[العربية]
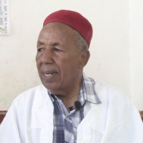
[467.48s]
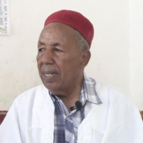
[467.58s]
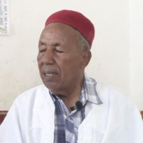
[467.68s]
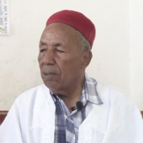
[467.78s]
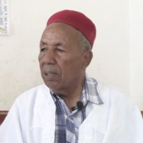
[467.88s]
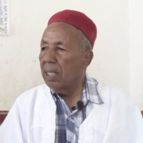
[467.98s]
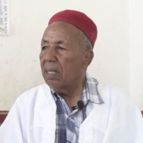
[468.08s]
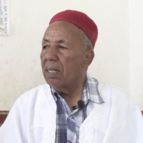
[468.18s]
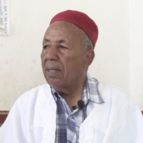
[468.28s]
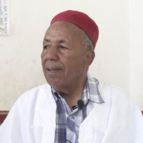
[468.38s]
علاش قلت
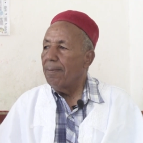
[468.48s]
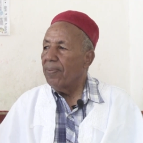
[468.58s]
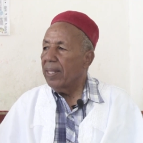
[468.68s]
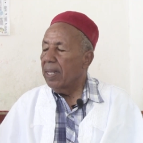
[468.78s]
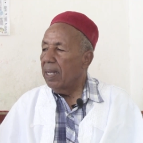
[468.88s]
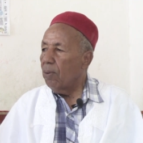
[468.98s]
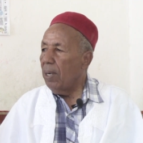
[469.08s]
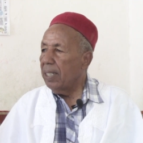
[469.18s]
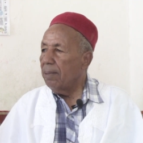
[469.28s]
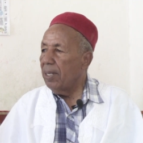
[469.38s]
له
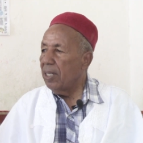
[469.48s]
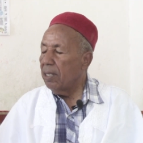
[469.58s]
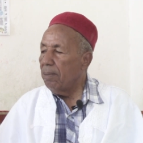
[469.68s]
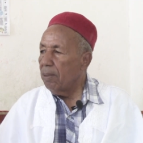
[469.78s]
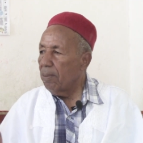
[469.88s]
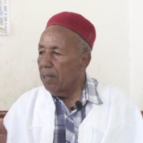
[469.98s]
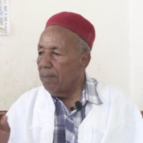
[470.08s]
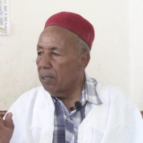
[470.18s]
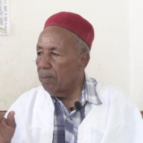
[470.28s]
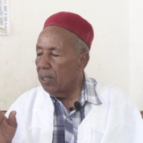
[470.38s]
واحد ما نجمش ما
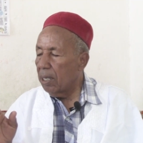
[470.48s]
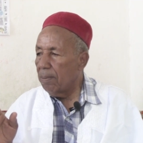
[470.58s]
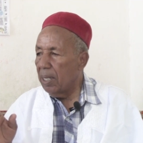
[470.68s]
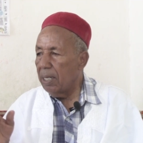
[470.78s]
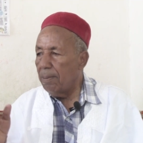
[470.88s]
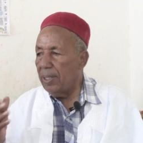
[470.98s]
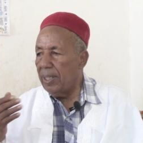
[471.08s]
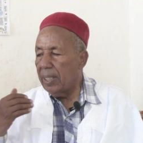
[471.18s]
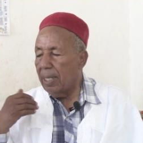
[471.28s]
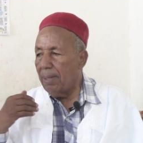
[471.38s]
ثماش مدرب انا
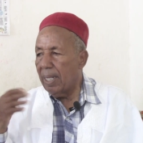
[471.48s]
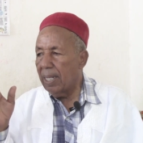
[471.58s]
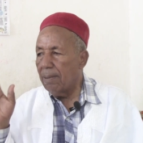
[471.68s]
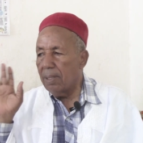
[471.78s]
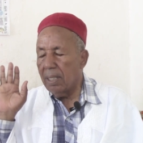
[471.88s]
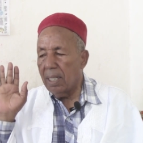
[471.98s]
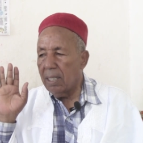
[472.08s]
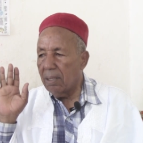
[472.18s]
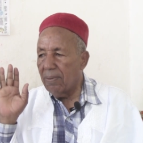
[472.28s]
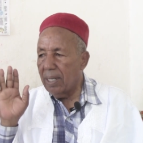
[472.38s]
بيدي تابع جابس
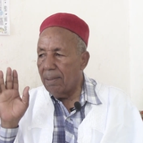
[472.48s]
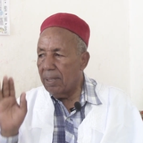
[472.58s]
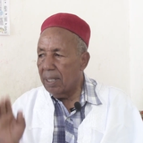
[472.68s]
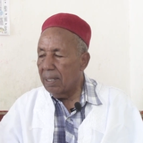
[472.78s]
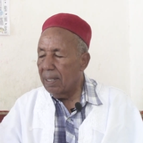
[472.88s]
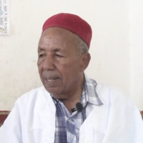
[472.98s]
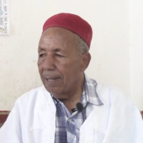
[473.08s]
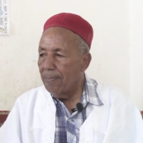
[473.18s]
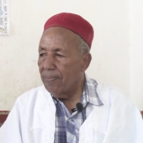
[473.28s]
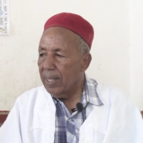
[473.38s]
ننشط في جابس
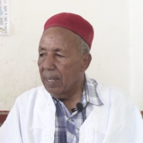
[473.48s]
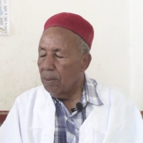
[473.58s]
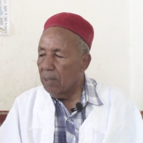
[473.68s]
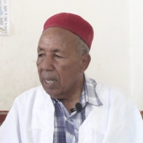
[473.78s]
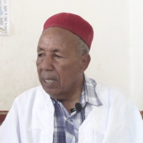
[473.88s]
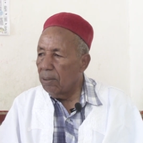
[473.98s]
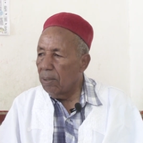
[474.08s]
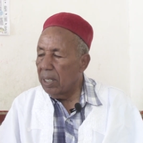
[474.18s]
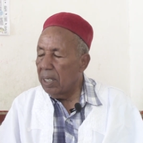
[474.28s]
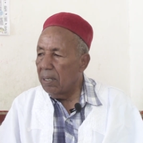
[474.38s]

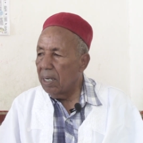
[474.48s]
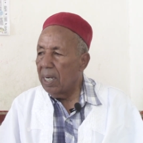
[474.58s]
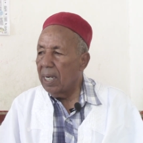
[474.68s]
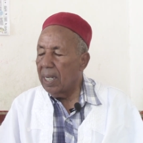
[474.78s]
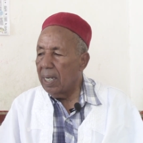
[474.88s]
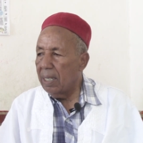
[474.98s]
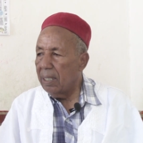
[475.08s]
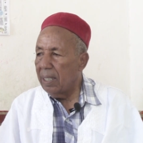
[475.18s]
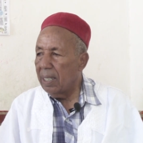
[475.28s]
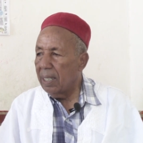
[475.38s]
ونقيد ذره لا لا قال لي
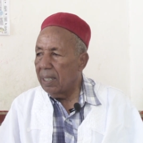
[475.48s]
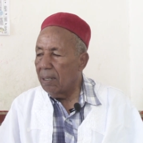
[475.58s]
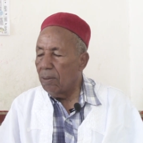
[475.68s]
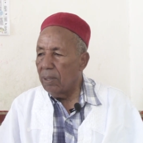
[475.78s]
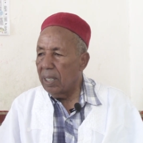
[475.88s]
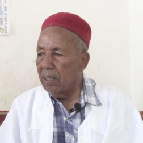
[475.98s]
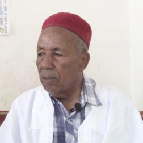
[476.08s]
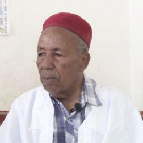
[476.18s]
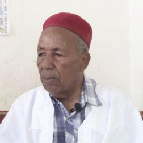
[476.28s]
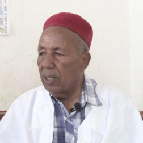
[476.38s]
دير انت وهنا
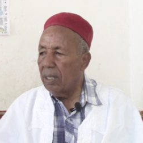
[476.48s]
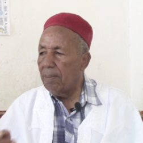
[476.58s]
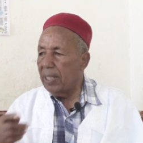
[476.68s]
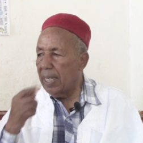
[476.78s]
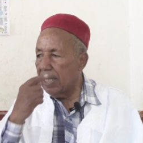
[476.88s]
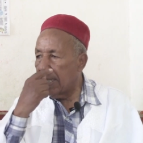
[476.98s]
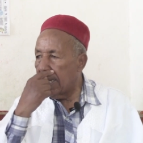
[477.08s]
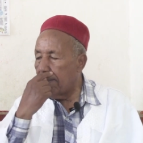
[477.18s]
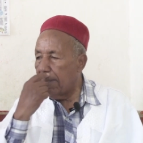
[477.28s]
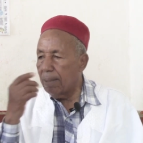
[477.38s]
شو مدير المدارس
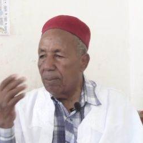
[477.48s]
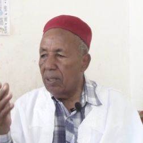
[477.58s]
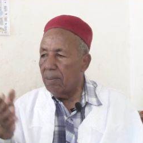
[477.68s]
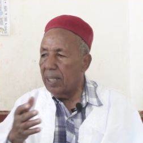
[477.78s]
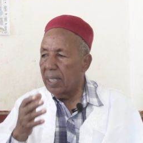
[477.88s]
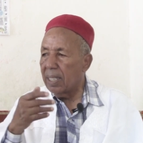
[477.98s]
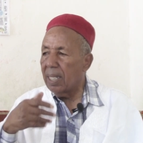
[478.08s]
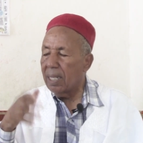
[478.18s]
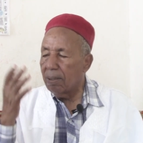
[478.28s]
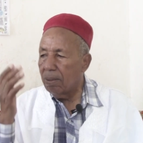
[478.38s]
دخل معك مدير المدارس
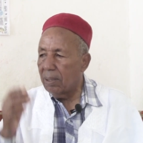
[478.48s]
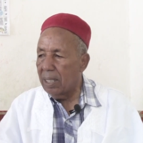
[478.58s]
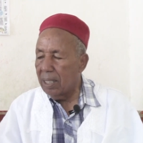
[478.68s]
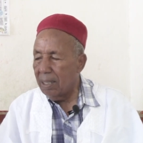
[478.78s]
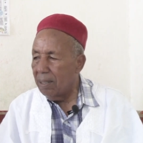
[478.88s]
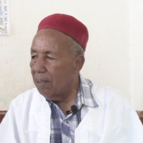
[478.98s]
عفاته تنجح